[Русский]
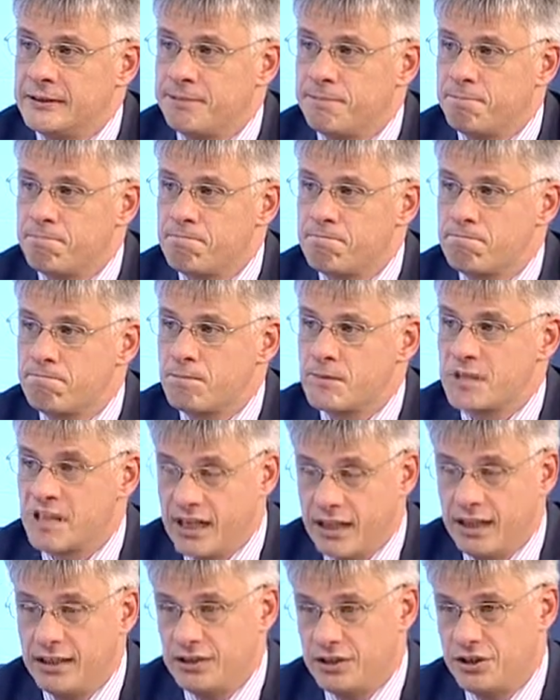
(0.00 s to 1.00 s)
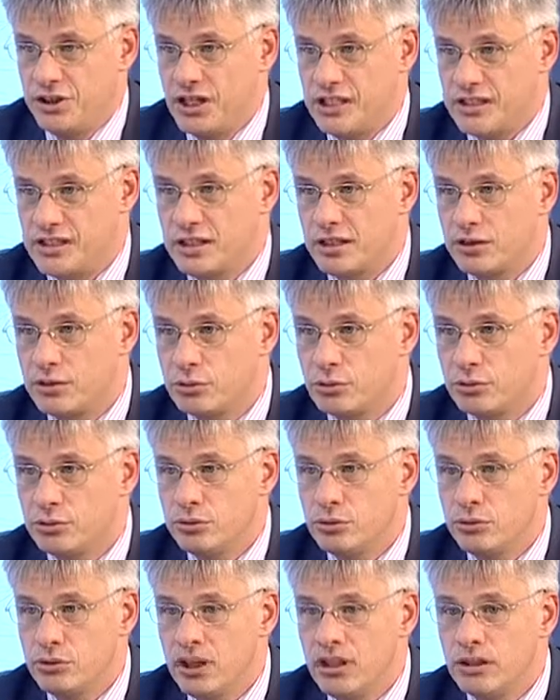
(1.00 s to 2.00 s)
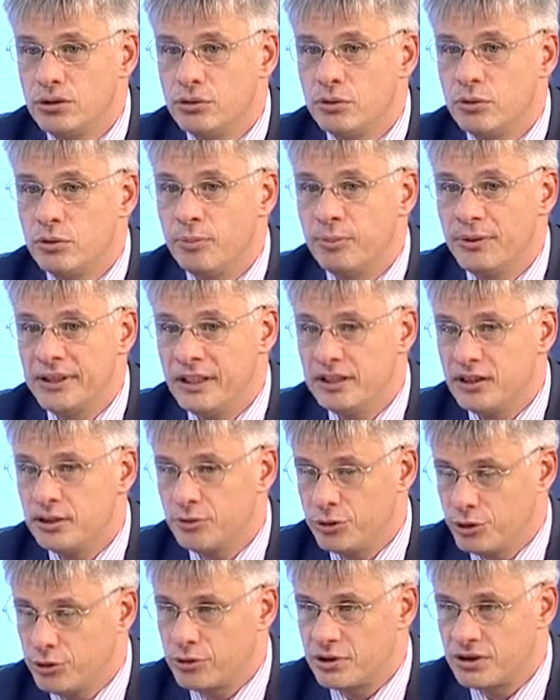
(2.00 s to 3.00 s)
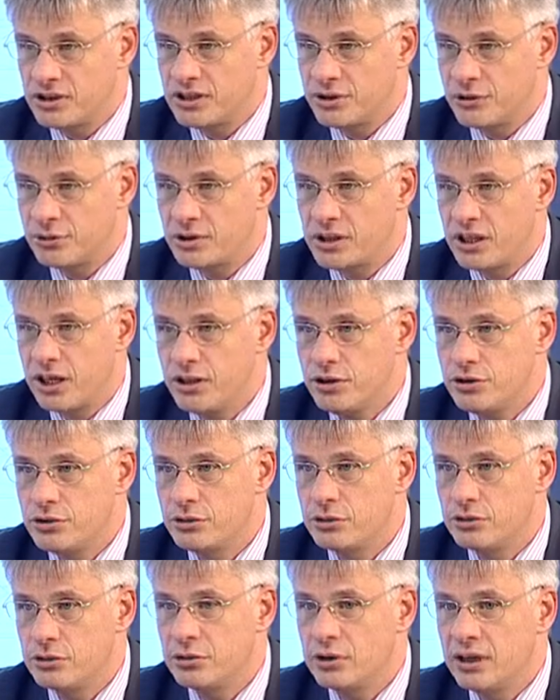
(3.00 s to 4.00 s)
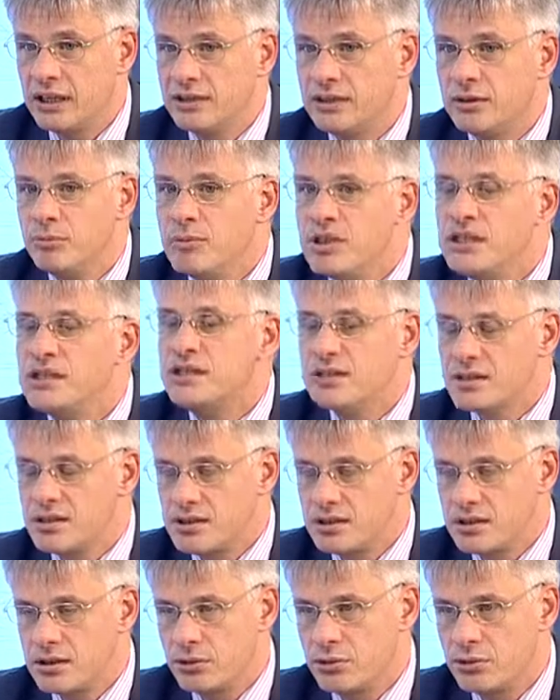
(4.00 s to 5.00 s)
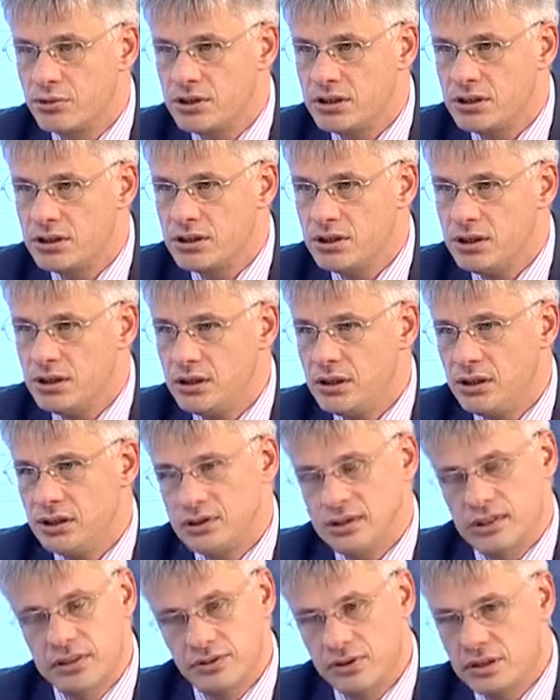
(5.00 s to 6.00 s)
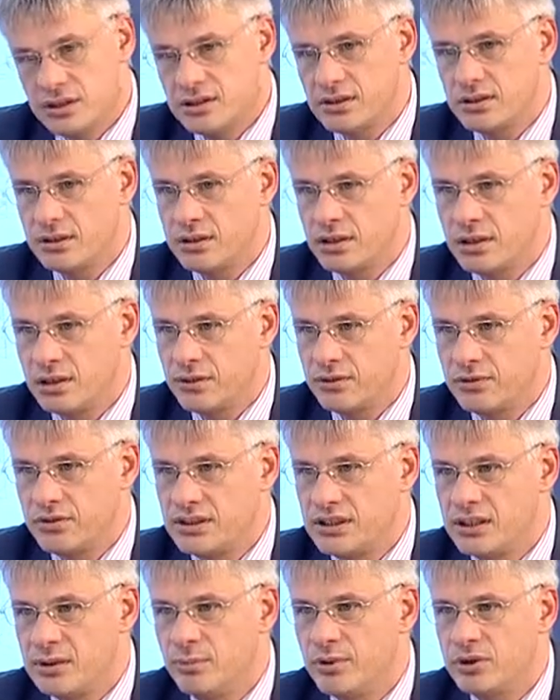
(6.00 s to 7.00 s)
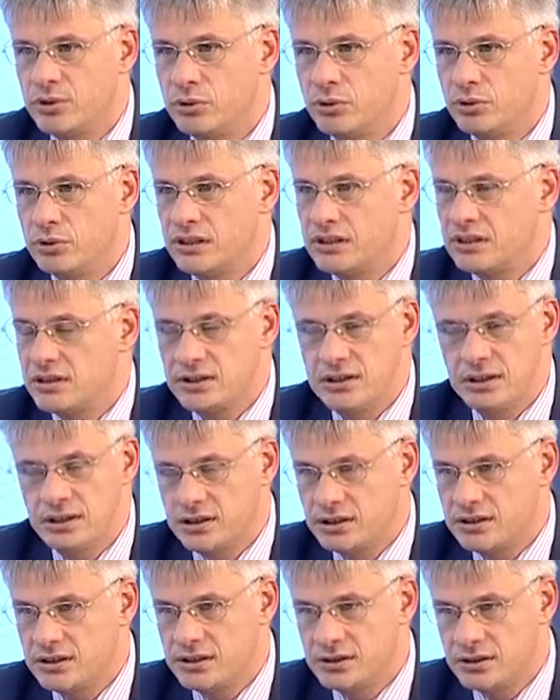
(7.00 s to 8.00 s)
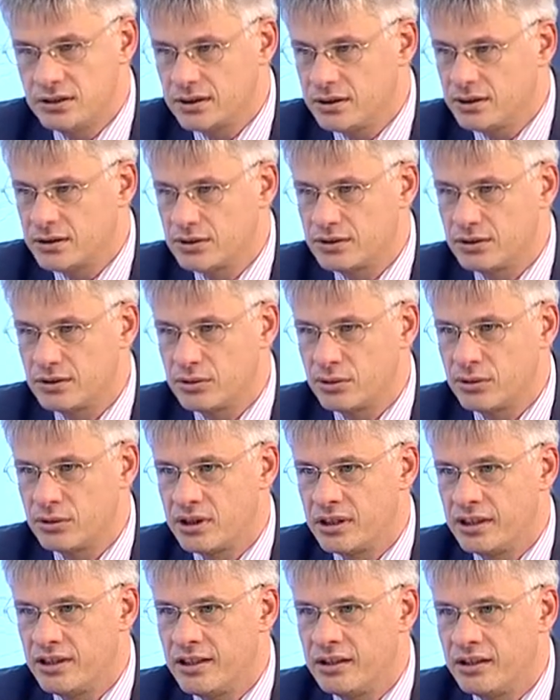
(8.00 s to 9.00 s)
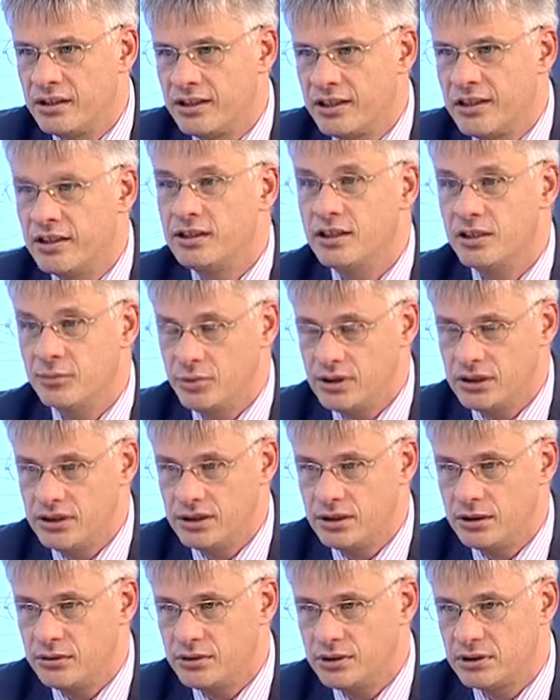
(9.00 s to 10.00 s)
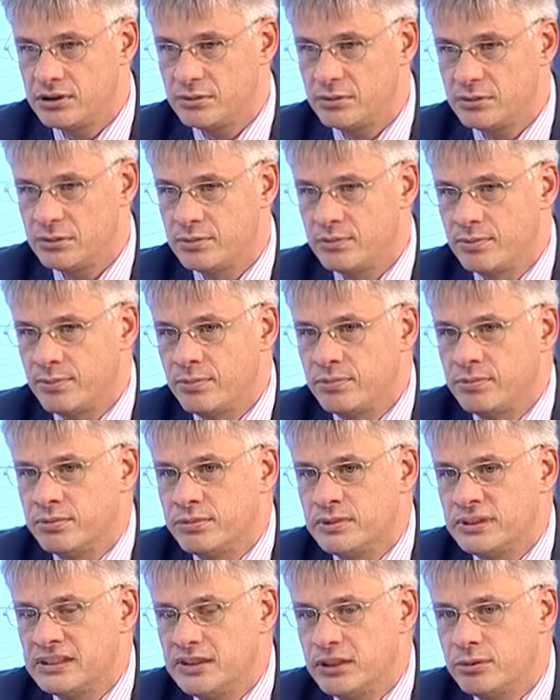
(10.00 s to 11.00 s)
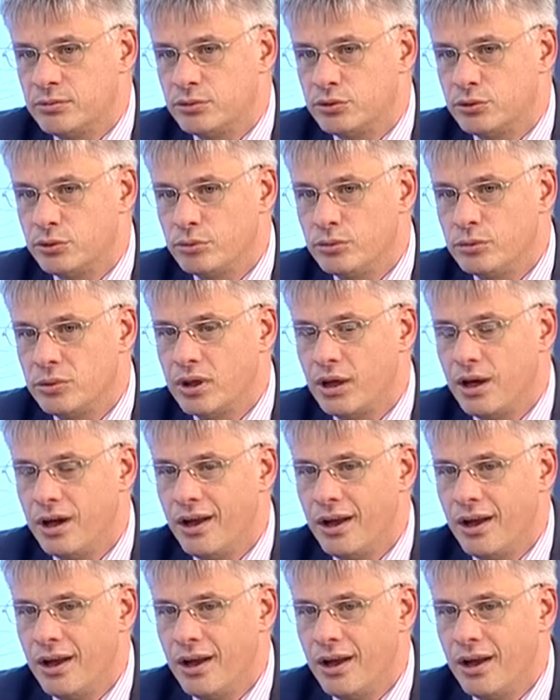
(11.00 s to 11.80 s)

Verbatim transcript: да, это частная структура, но при этом еще раз хочу сказать, что это медицинское учреждение, и, соответственно, все подходы здесь э, строго регламентированы с тем, чтобы